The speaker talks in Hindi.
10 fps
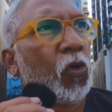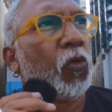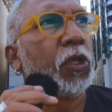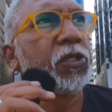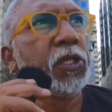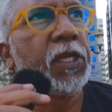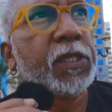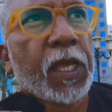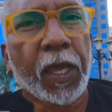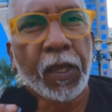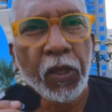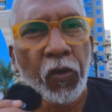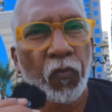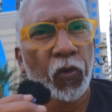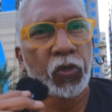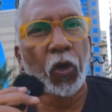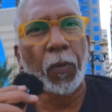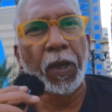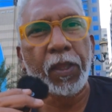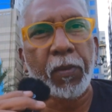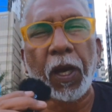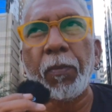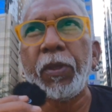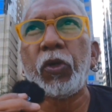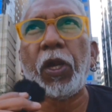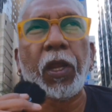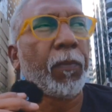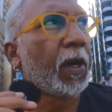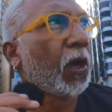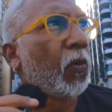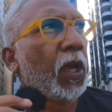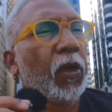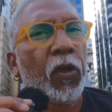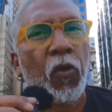कोई चीज है वो जो हमारे दिमाग में जो डर बैठा हुआ है